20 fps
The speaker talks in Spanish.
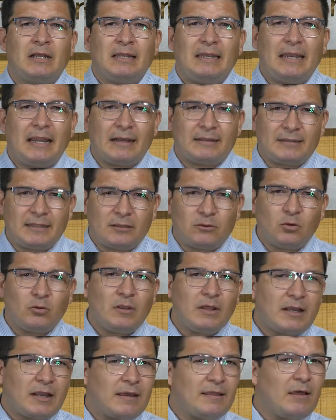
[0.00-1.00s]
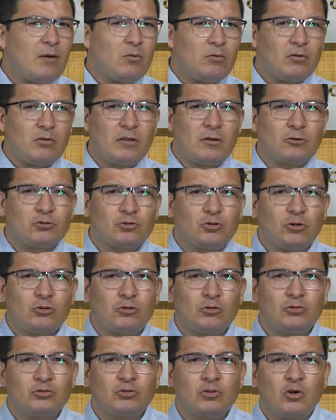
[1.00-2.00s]
La actitud de cada uno de
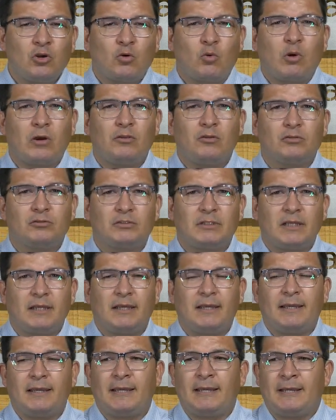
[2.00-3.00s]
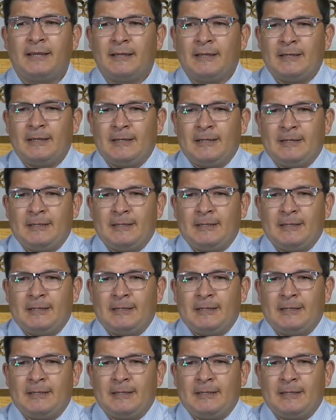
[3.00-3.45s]
nosotros cuando se,